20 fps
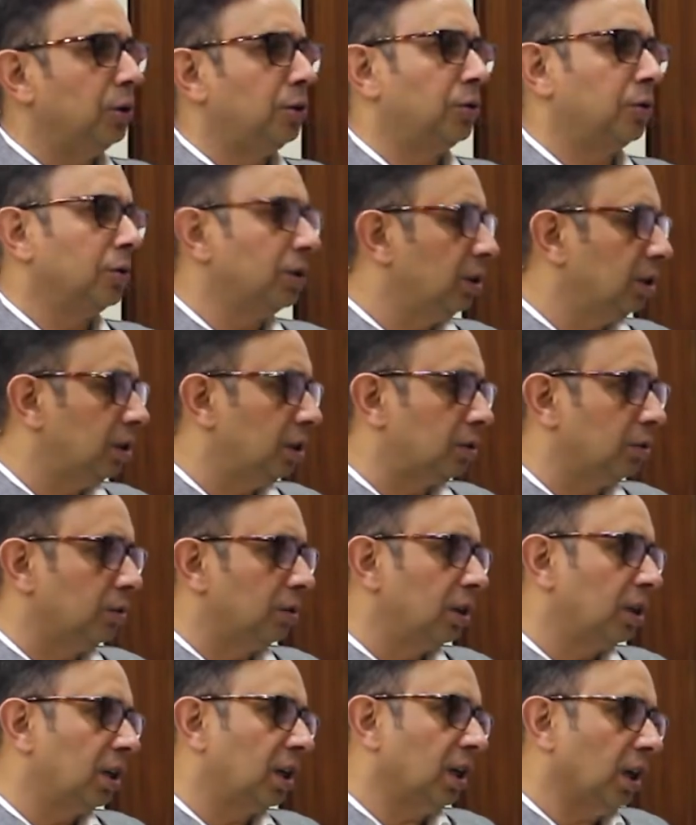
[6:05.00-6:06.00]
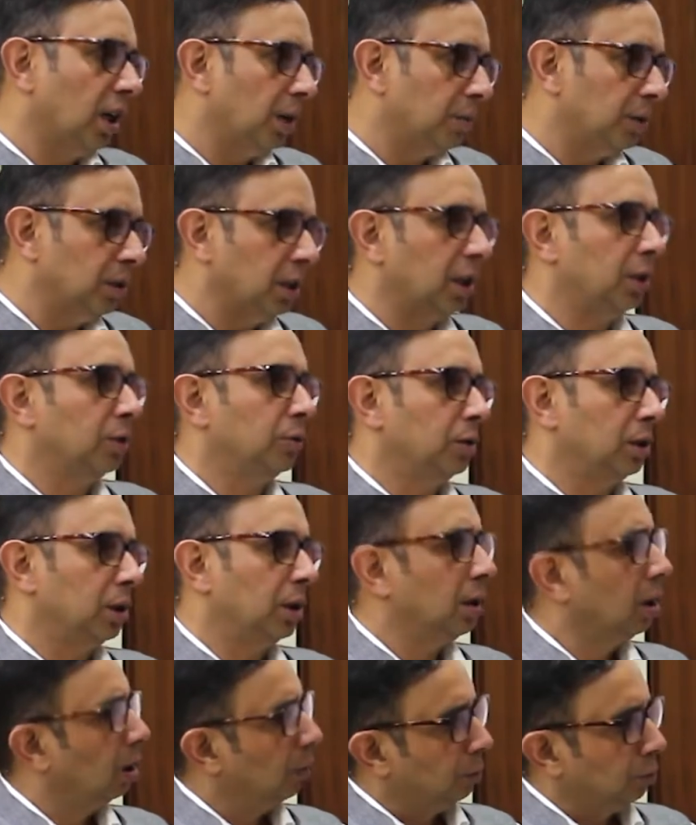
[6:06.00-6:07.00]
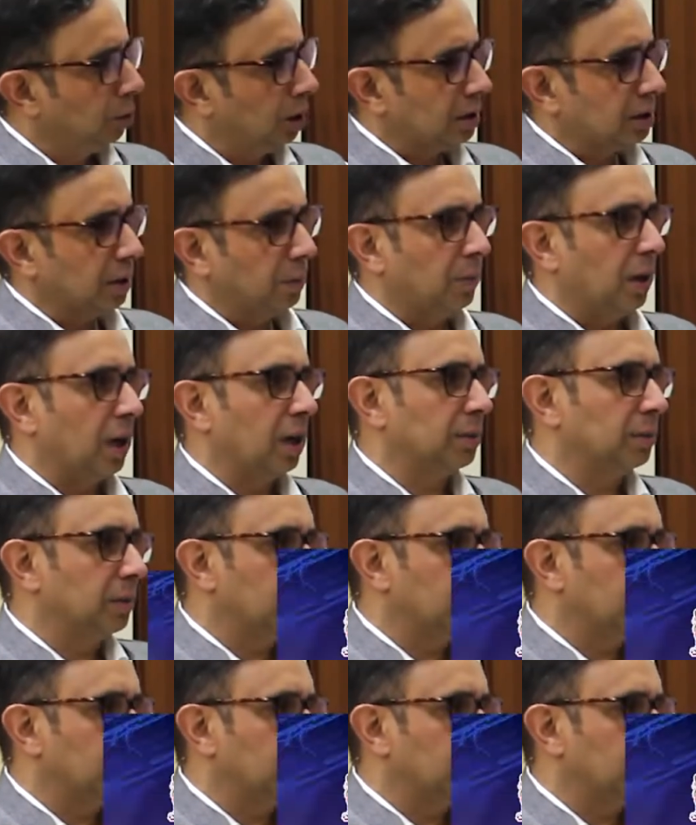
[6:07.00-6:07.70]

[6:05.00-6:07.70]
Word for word: कोई छोटी से छोटी घटना भी नहीं हुई है पूरे संभाग